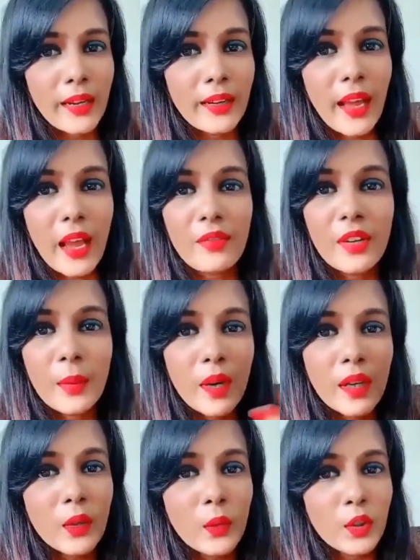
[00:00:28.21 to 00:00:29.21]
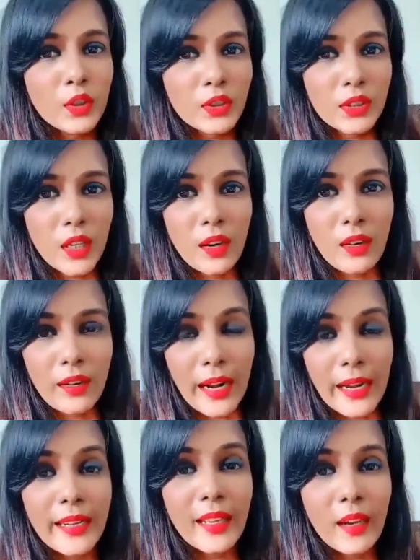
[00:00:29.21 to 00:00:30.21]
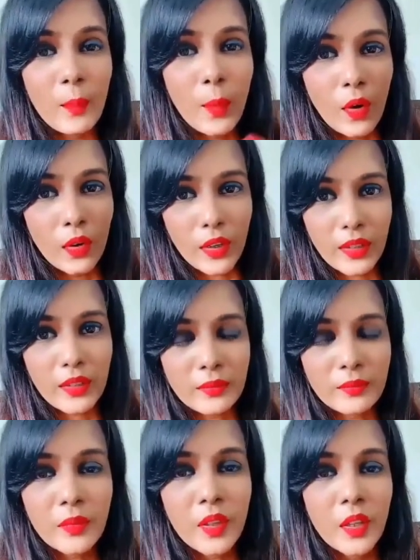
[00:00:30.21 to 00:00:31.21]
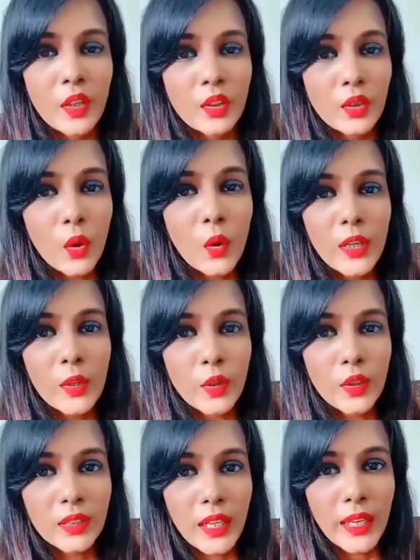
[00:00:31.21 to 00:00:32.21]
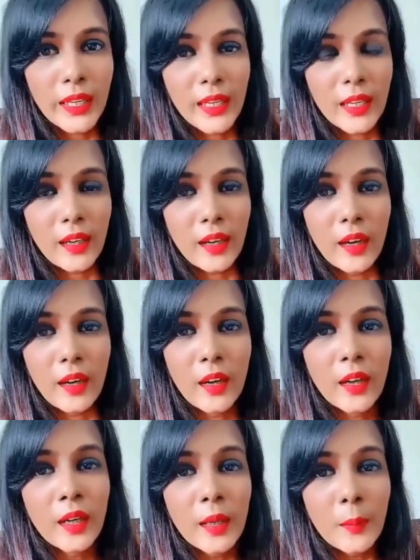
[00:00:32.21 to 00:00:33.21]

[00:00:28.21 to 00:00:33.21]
and everybody was uh, writing about it. So it was like uh,